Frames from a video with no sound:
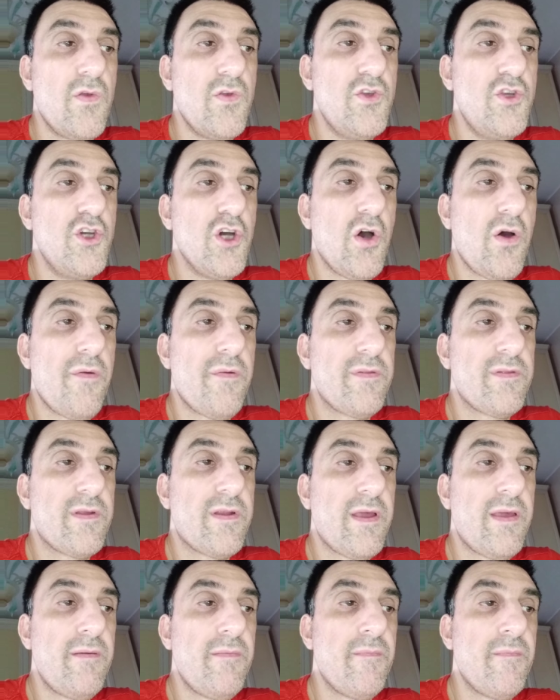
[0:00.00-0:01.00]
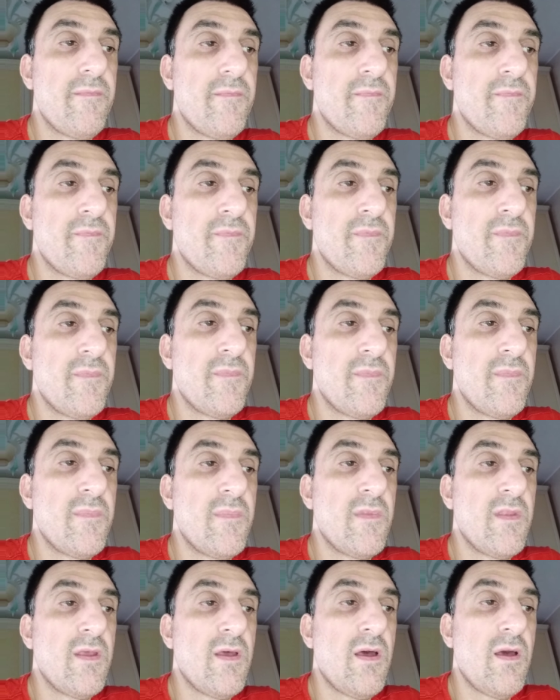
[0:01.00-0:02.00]
Jordi
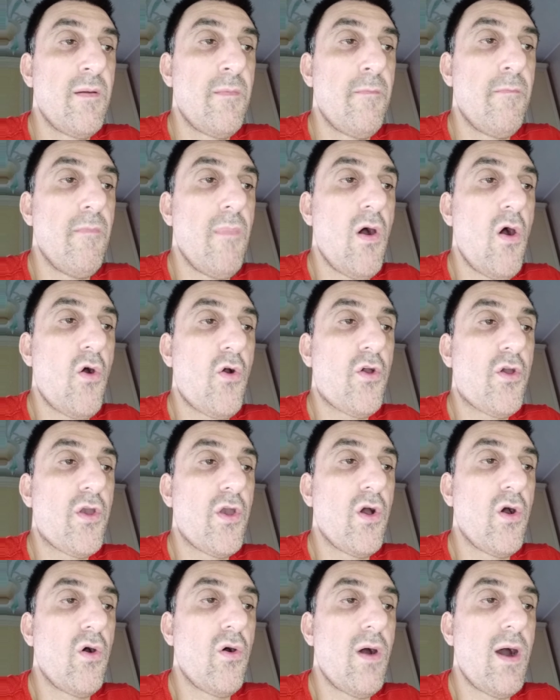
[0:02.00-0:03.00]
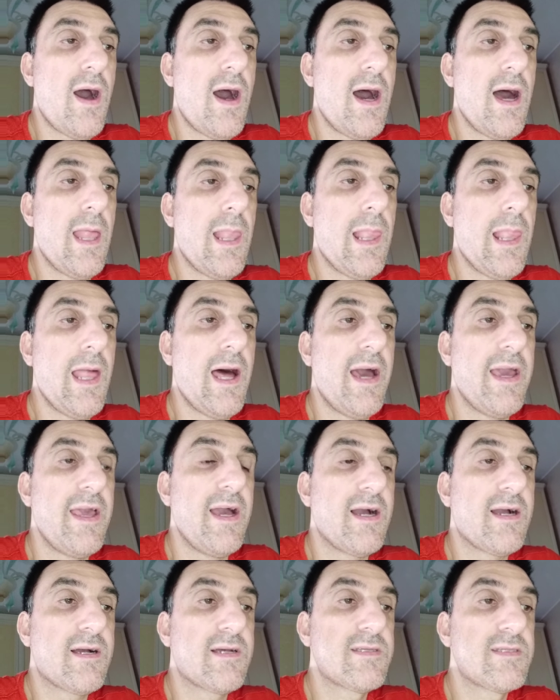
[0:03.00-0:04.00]
Mocchio
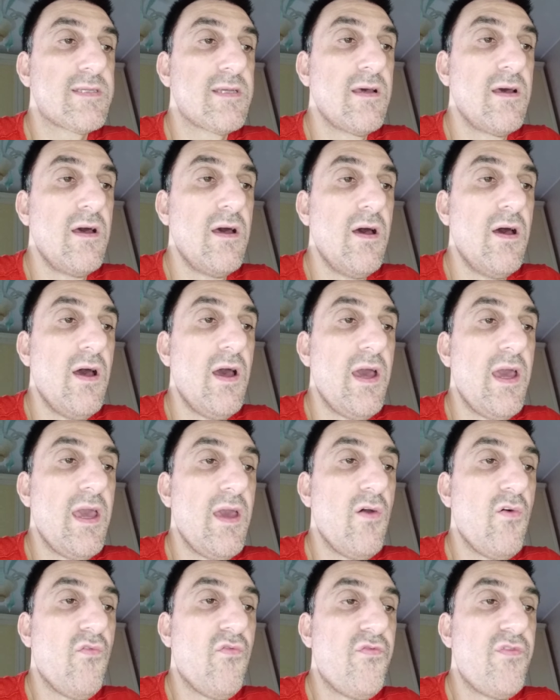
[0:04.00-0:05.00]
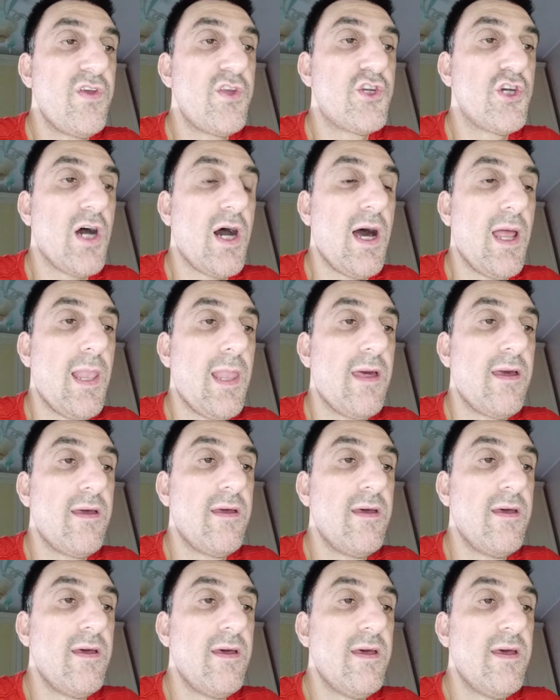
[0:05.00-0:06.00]
all'Ajax è ufficiale.
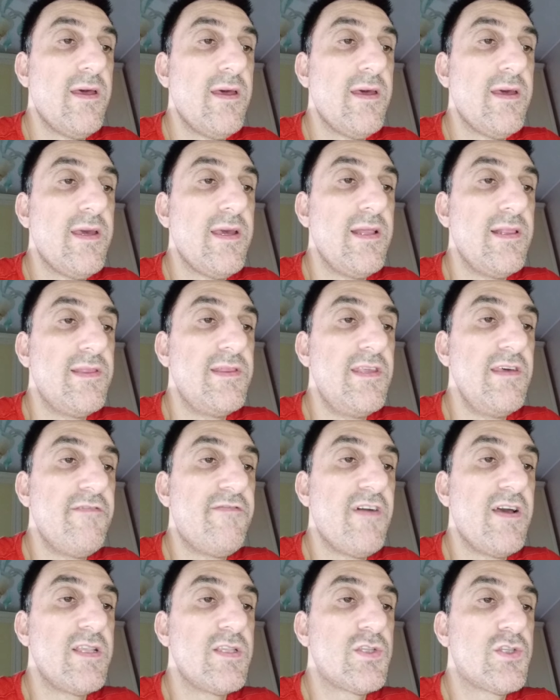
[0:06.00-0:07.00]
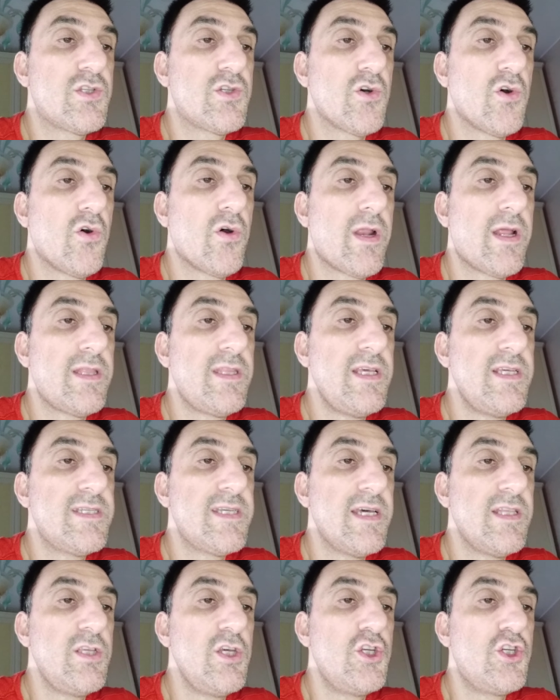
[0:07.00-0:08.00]
Il difensore di
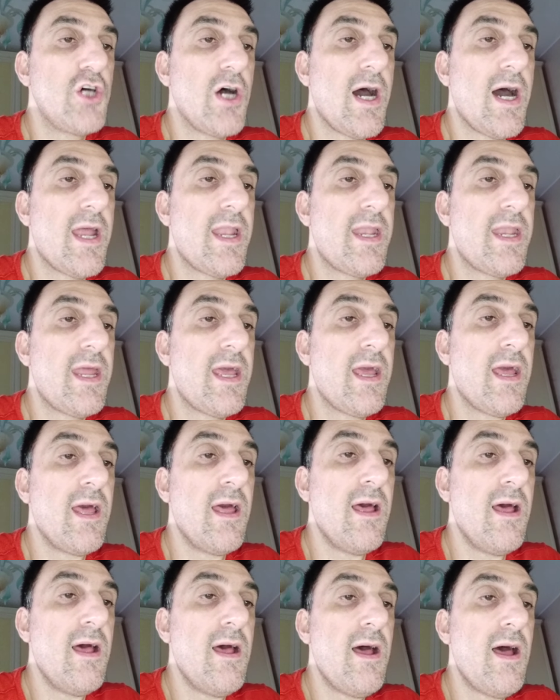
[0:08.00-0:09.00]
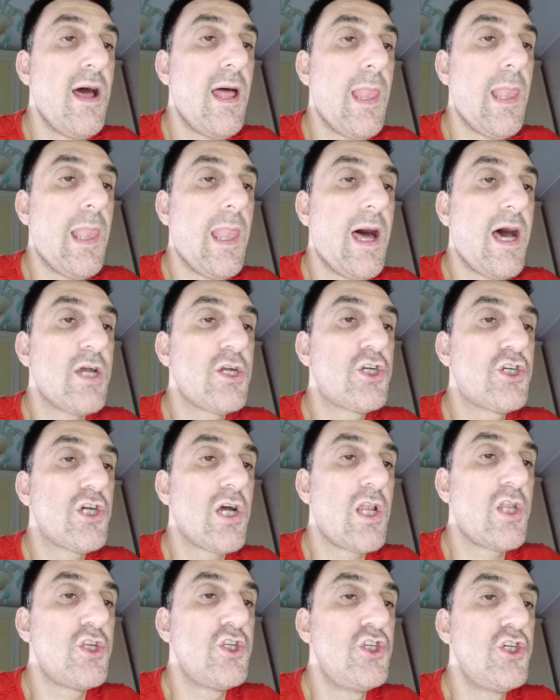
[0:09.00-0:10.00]
16 anni
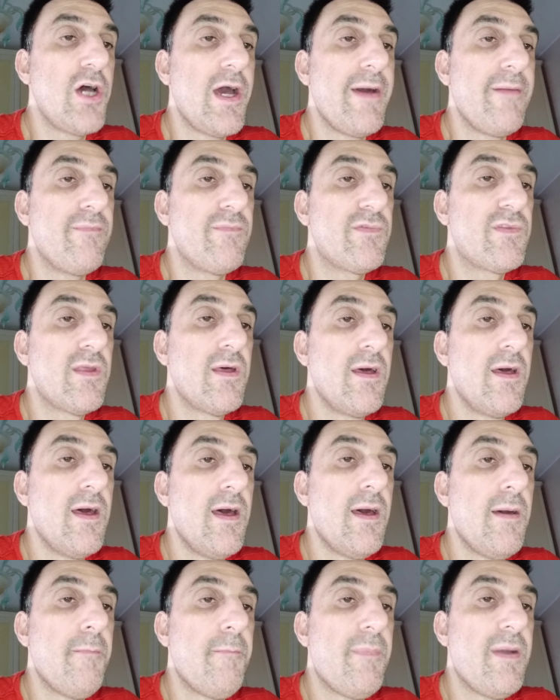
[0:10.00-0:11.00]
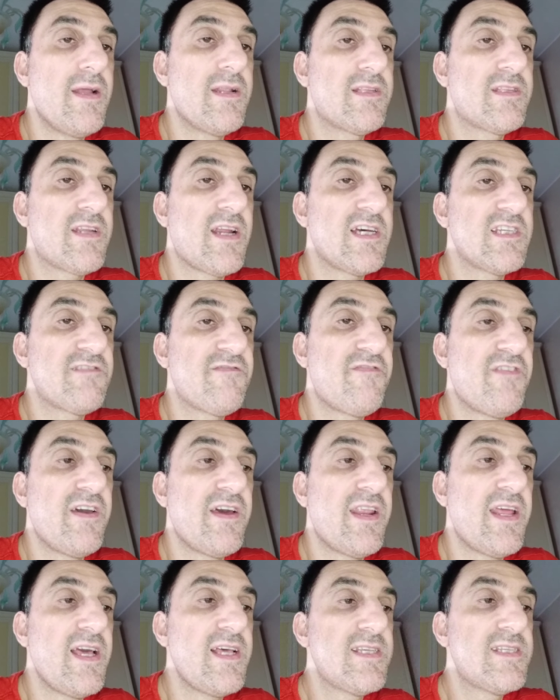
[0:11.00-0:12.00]
lascia il Gen per
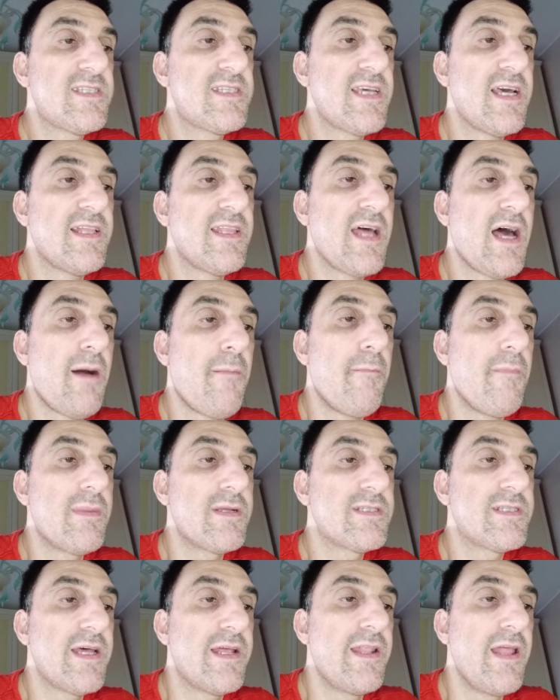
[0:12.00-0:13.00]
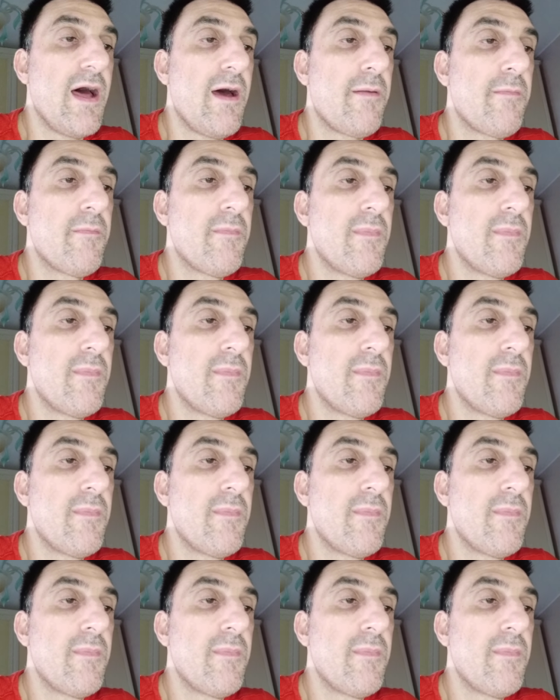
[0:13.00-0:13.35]
trasferirsi ad Amsterdam